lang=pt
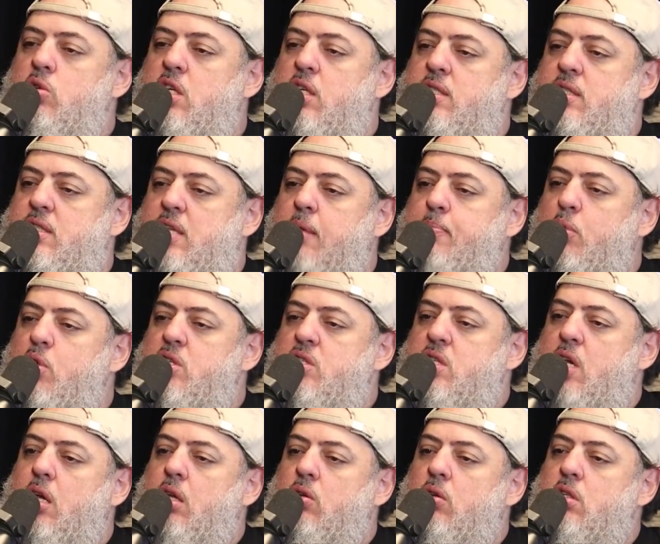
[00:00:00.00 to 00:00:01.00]

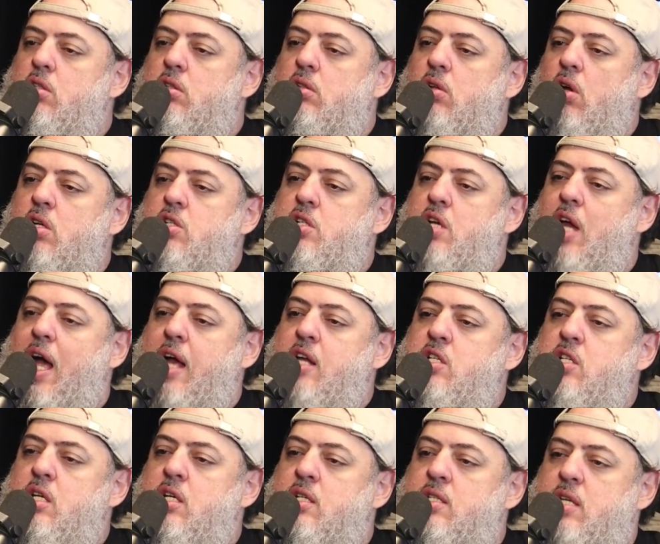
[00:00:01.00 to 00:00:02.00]
100% hoje no nosso dia a
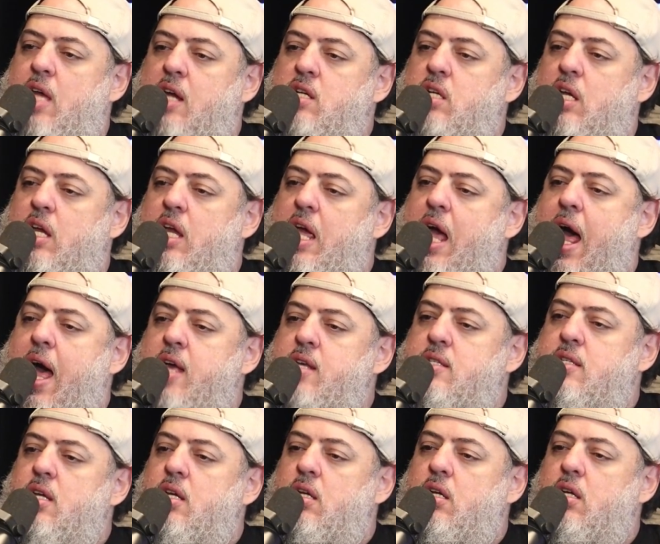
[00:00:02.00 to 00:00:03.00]
dia. Você acha que
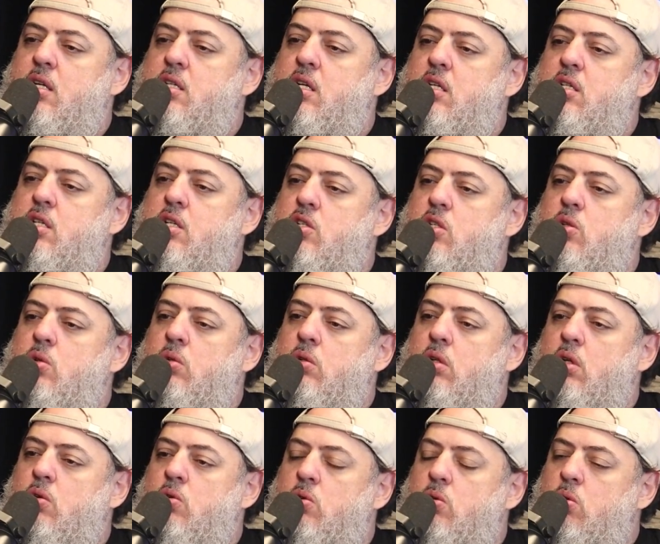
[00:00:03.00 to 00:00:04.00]
Einstein a gente
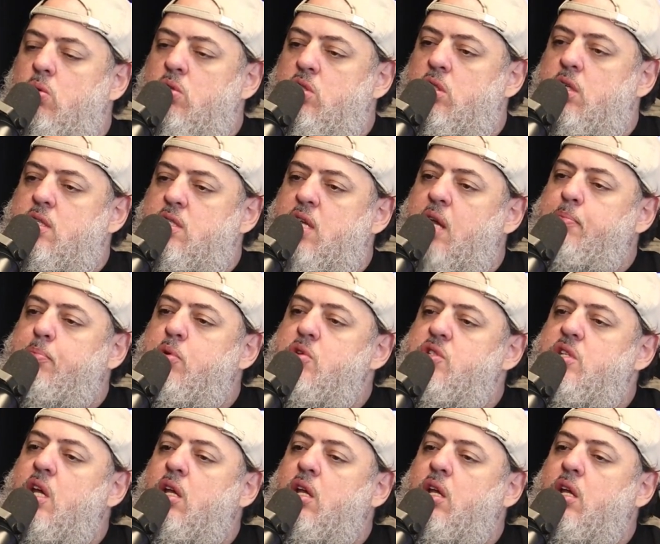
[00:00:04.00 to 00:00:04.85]
usa 100%